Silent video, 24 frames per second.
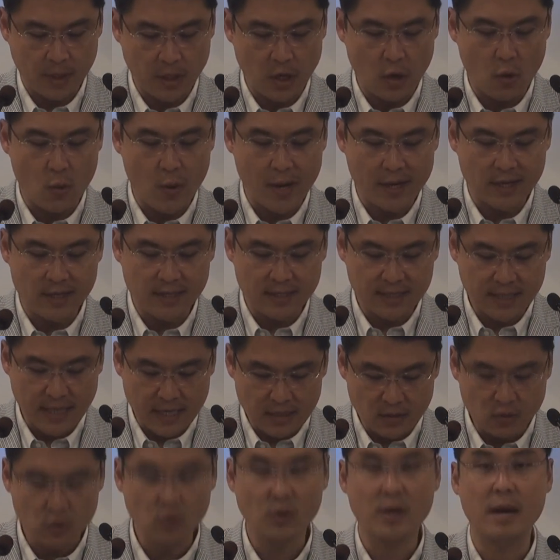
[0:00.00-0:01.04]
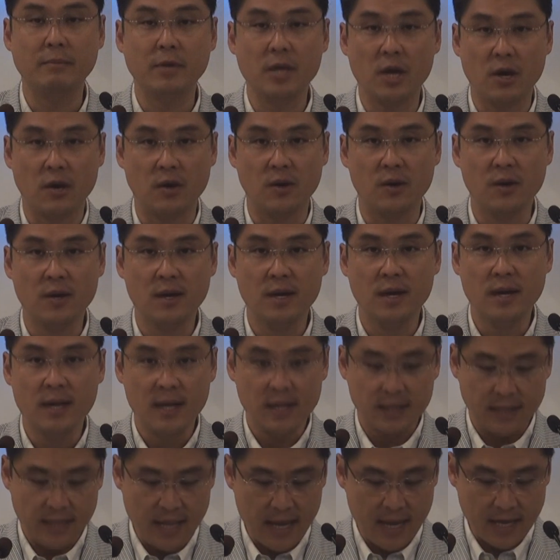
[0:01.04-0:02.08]
여호와를 찬송하며
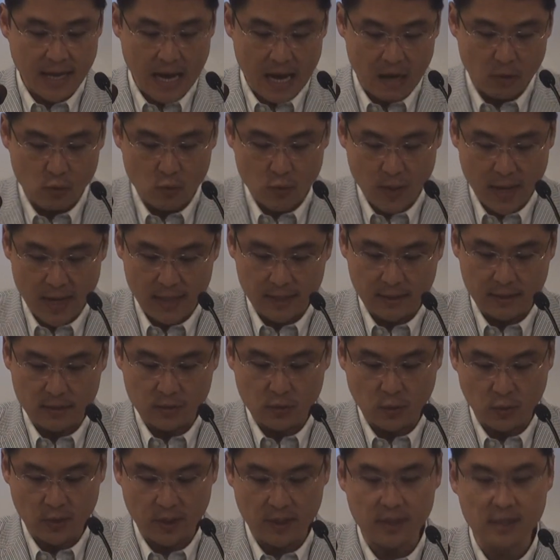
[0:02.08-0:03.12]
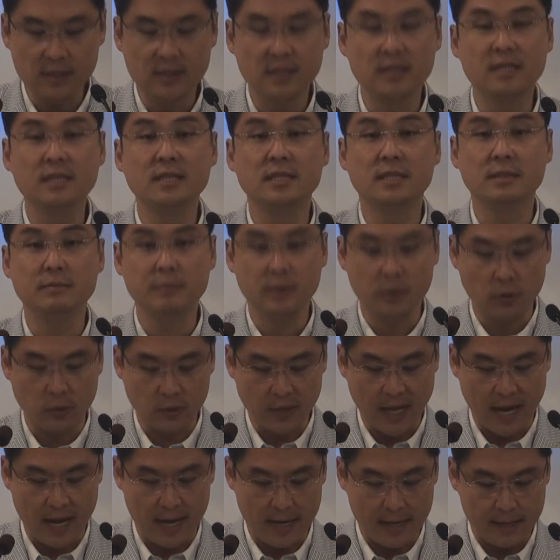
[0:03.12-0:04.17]
내 강구하는 소리를
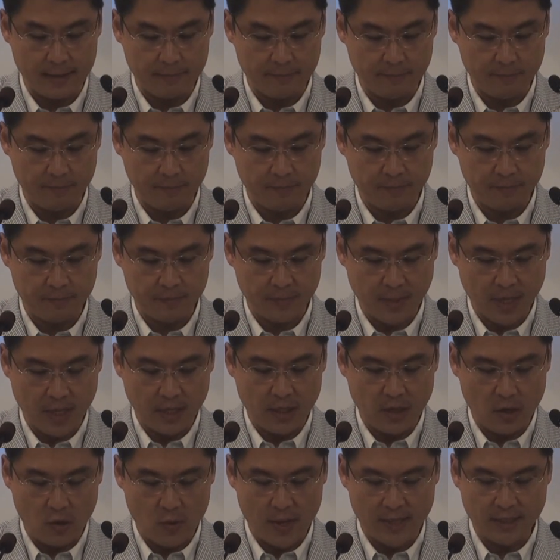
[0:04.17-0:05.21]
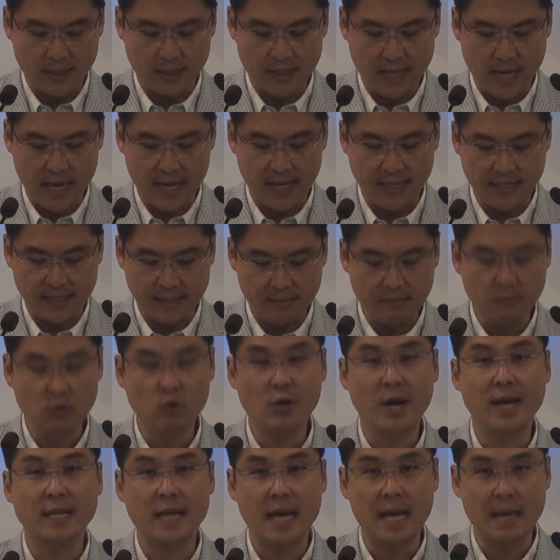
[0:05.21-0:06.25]
들으심이로다. 여호와는 나의
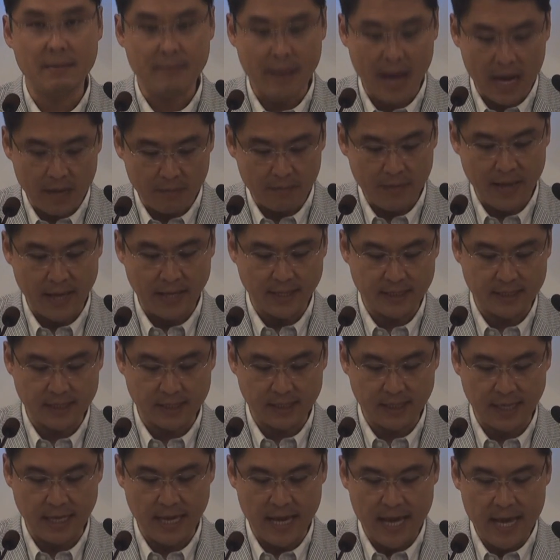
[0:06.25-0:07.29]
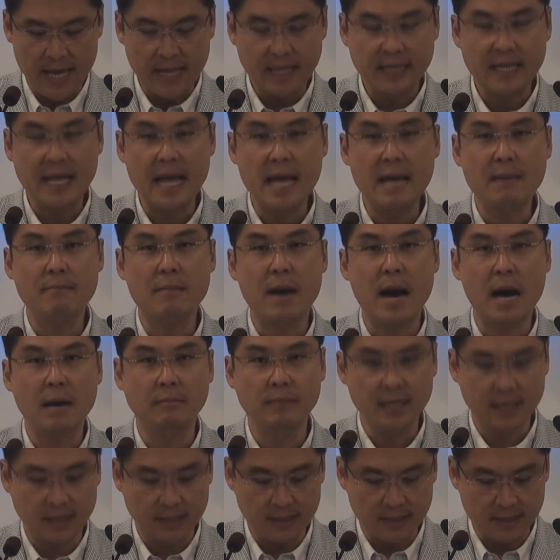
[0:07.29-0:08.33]
힘과 나의 방패이시니 내
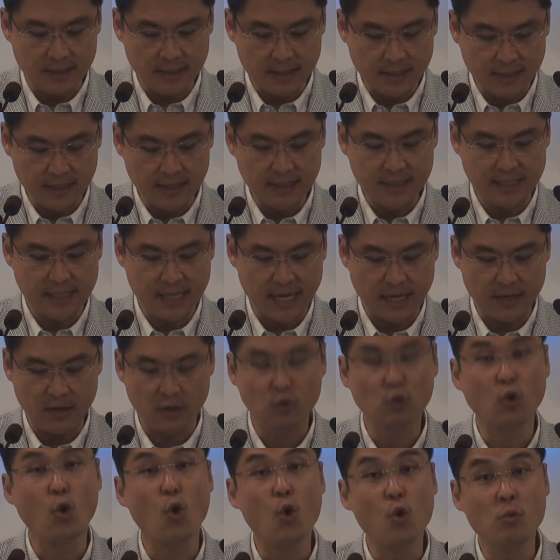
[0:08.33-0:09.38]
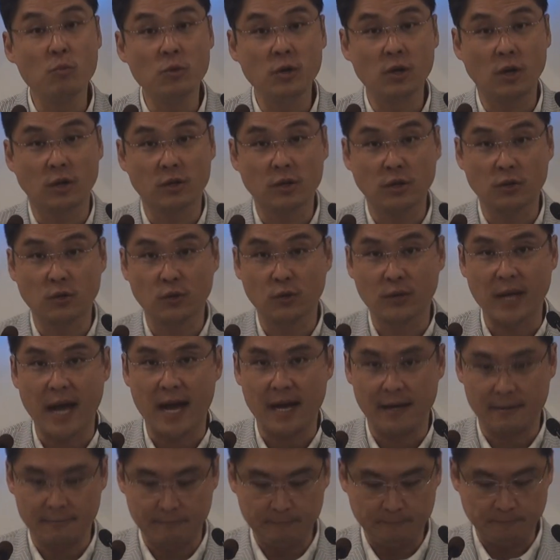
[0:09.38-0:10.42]
마음이 그를 의지하여 도움을
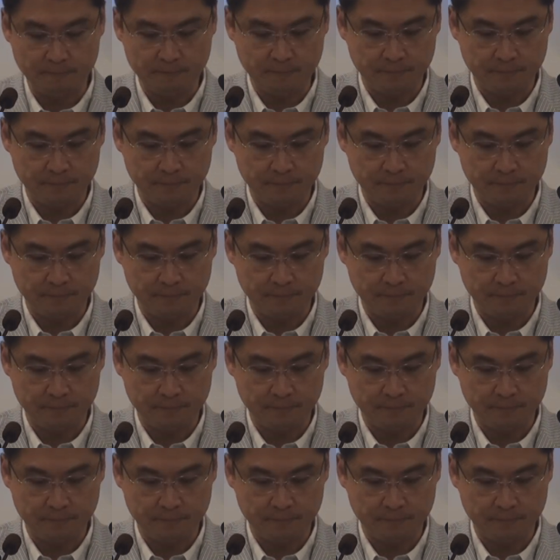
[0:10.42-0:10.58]
얻었도다.